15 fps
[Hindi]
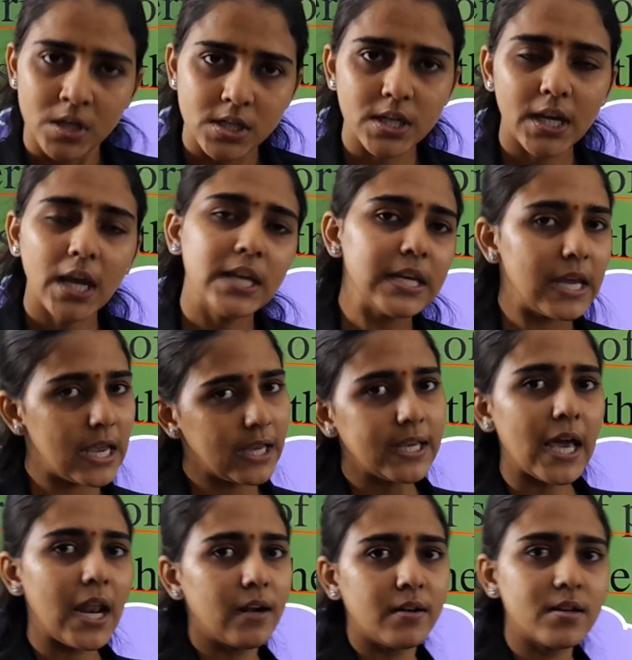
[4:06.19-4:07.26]
ठीक है ये एक
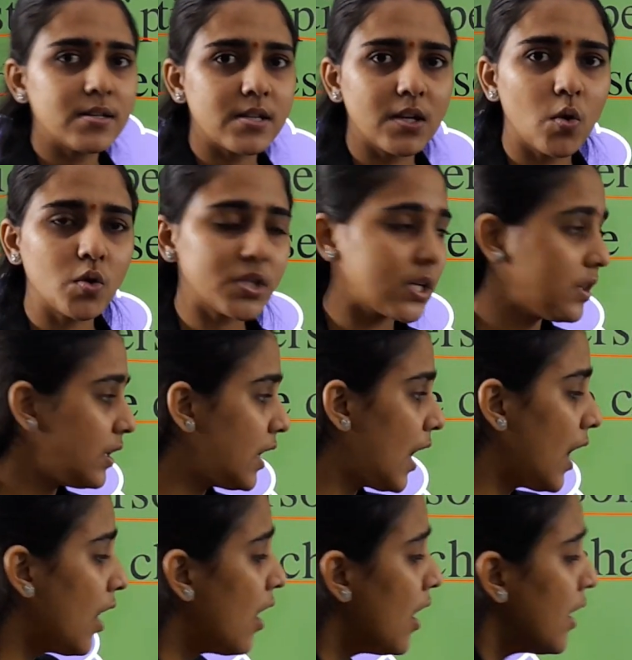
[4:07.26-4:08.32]
कैरेक्टरिस्टिक हो सकती
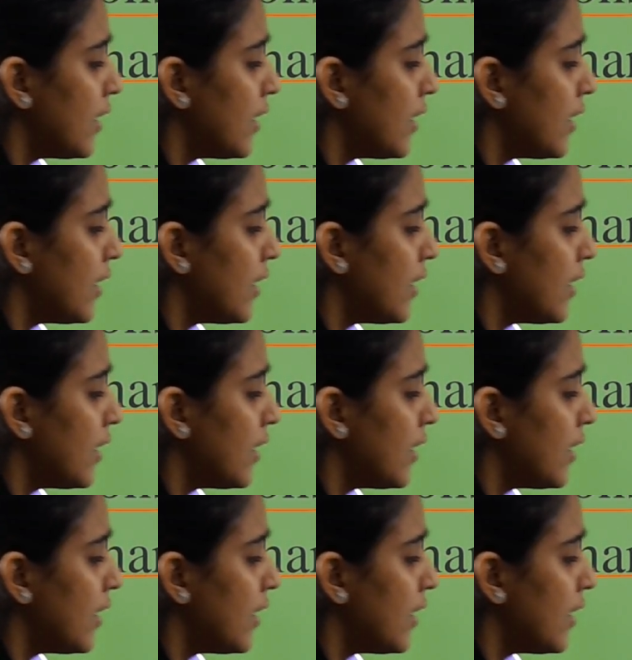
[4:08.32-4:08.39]
है